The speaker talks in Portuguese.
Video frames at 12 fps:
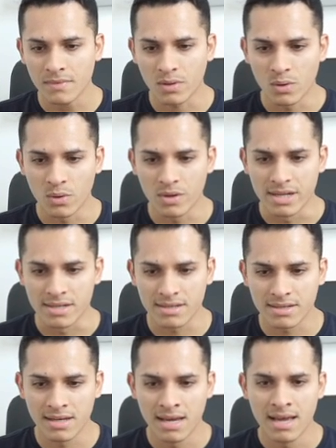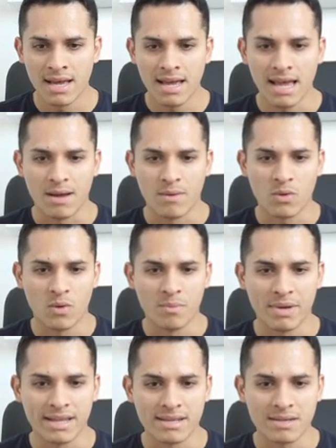2. É uma
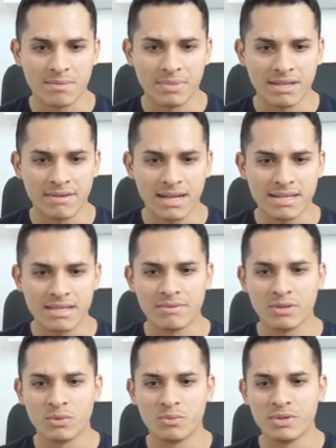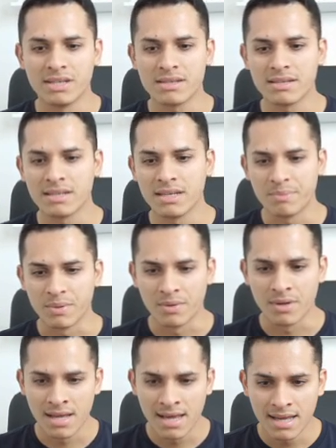competência privativa do
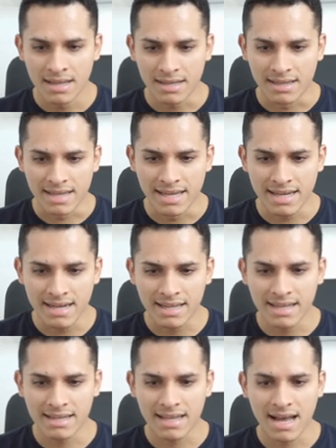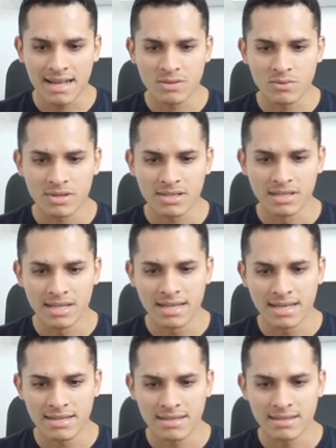município decretar suas
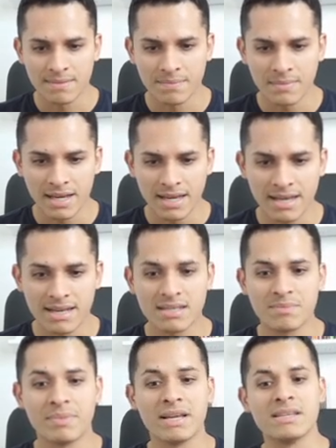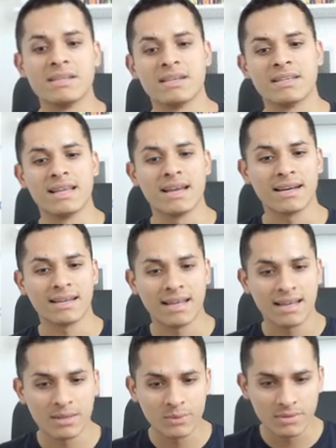leis expedir
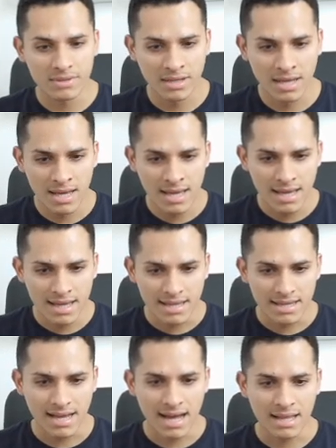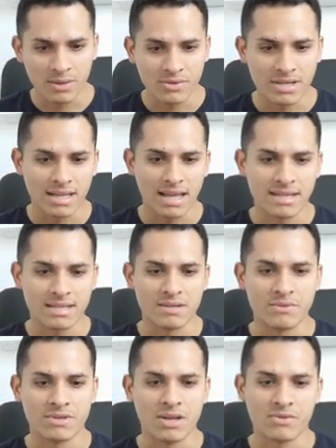decretos e atos
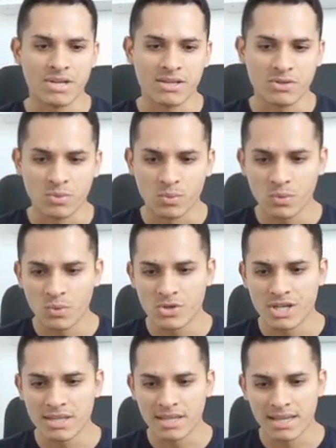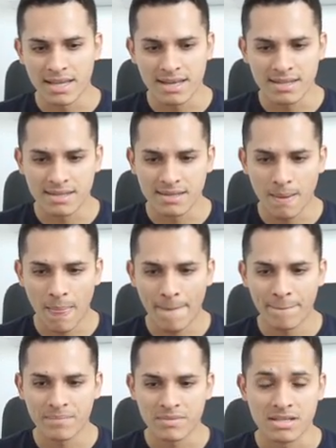relativos aos assuntos de interesse,
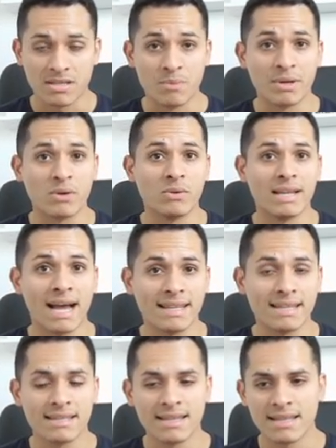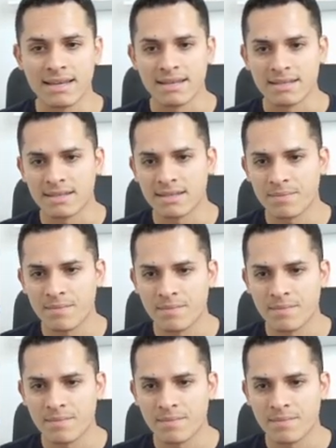de seu peculiar interesse.